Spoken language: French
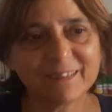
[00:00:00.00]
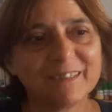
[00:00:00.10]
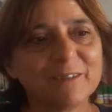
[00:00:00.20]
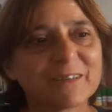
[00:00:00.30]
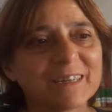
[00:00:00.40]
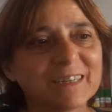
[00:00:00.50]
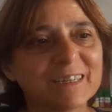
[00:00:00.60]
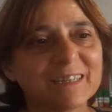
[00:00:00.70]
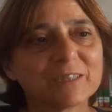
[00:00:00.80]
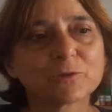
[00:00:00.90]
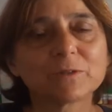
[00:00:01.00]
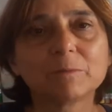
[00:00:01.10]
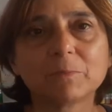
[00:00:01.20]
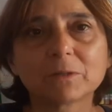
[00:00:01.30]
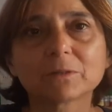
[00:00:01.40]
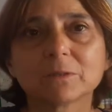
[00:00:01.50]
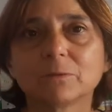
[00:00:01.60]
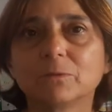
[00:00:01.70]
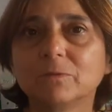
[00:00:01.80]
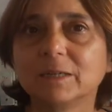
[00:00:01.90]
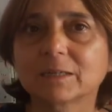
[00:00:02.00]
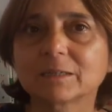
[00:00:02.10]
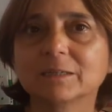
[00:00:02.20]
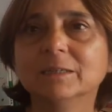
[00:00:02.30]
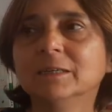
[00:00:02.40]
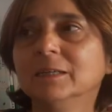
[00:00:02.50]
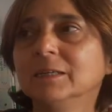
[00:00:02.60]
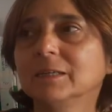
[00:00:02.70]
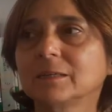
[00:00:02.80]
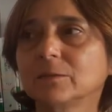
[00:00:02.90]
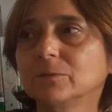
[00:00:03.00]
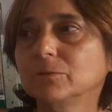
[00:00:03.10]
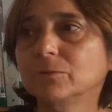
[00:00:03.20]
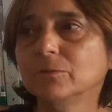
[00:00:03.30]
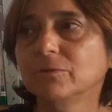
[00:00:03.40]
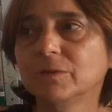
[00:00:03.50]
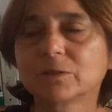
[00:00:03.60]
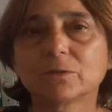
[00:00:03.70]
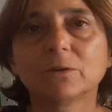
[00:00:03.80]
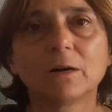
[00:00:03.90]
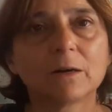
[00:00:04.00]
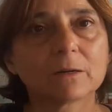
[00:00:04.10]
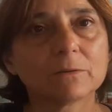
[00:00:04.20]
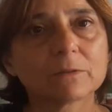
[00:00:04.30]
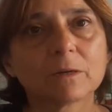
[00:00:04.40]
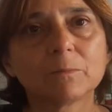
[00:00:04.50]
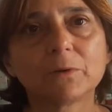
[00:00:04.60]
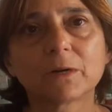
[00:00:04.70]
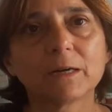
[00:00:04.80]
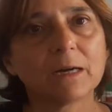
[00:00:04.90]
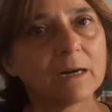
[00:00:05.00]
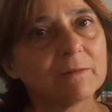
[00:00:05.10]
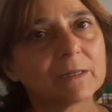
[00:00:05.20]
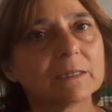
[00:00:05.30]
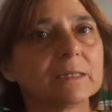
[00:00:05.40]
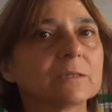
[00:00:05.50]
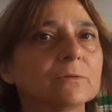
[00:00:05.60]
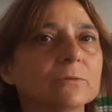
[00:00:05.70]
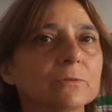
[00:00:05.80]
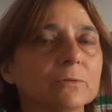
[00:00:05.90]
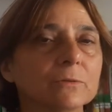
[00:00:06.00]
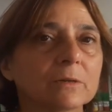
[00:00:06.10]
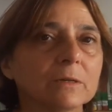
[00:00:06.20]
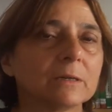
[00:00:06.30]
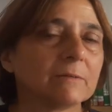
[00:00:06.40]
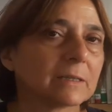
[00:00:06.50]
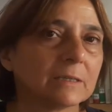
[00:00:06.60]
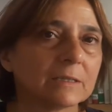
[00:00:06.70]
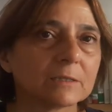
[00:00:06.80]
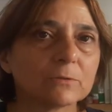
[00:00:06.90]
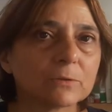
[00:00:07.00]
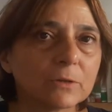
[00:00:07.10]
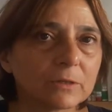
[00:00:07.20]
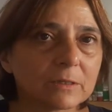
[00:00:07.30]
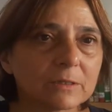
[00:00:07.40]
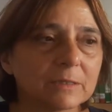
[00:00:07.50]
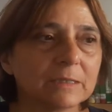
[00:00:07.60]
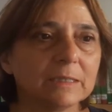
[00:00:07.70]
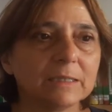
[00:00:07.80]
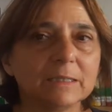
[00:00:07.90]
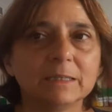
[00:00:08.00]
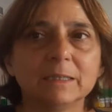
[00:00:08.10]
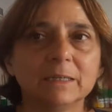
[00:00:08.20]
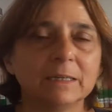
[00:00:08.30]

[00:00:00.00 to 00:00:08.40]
il y aura la journée porte ouverte que nous faisons en contemporain avec l'Institut avec l'Institut Goethe. Et,